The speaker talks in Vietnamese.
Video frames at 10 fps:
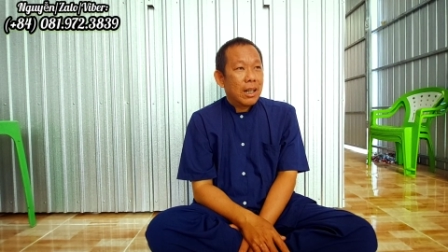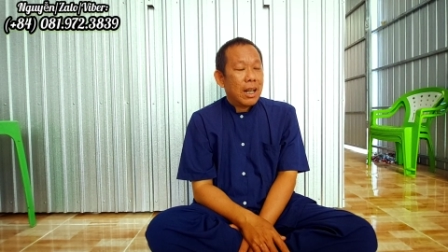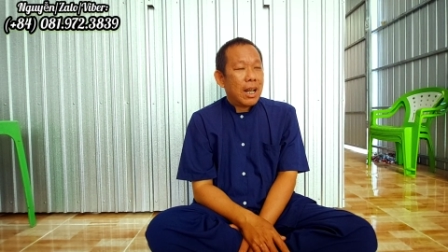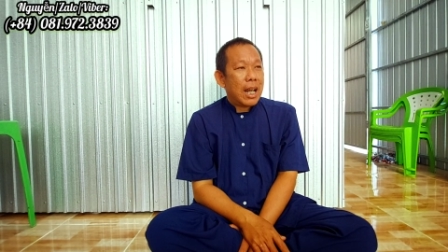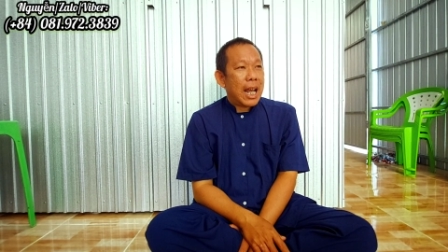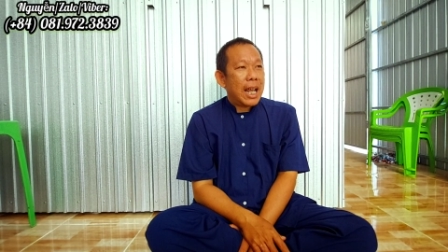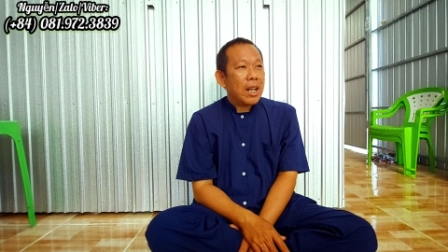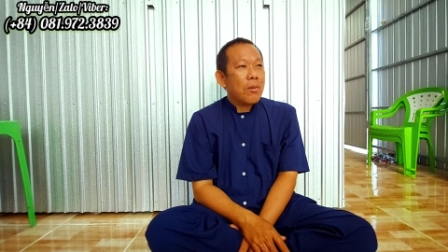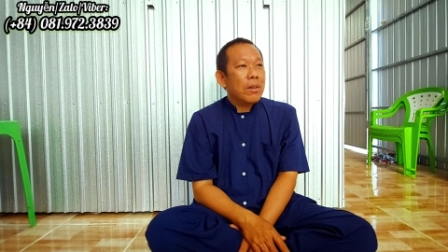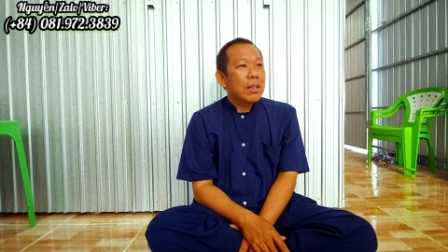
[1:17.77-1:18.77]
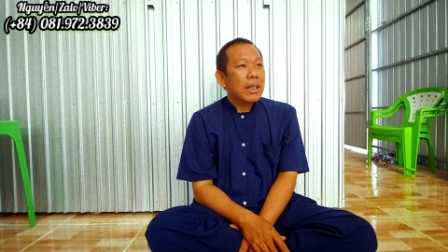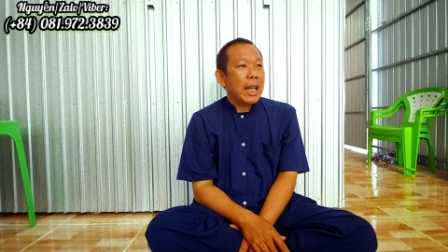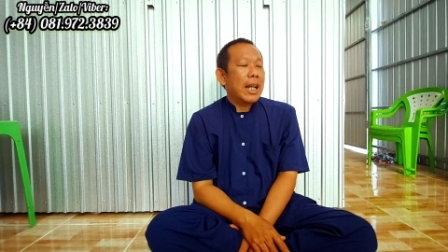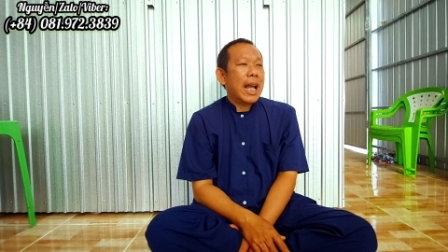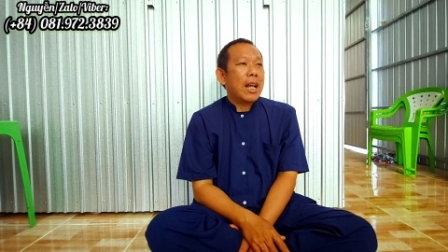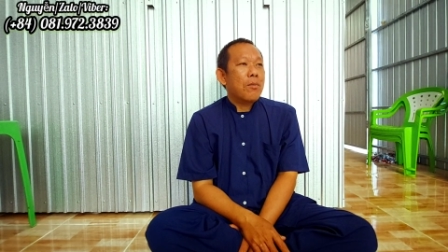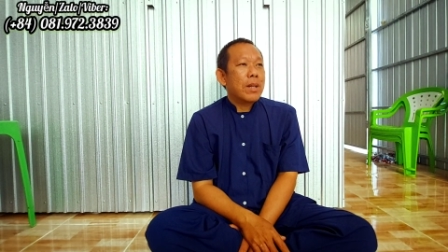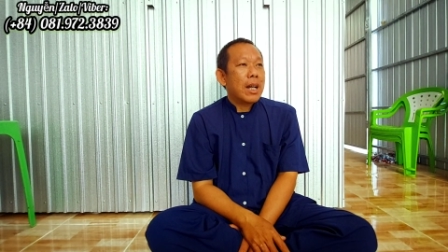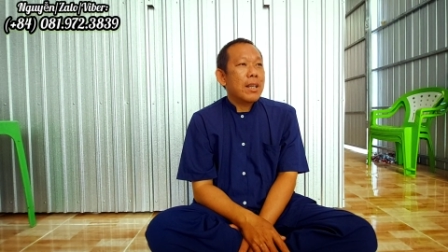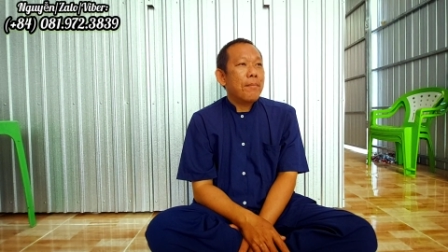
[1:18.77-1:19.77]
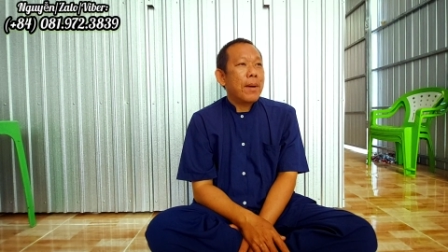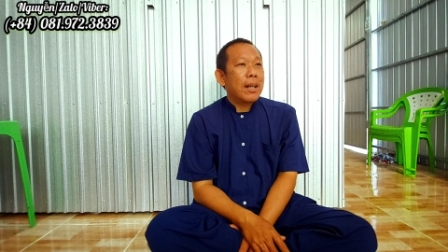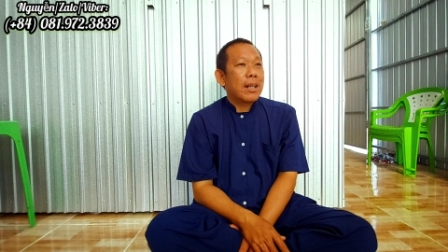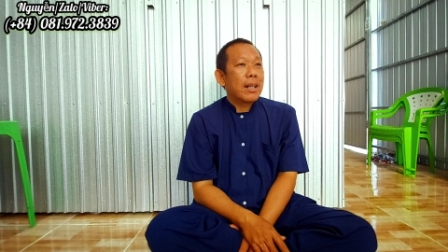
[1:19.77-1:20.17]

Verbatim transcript: à, ai cũng lương thiện ai cũng trợ giúp mình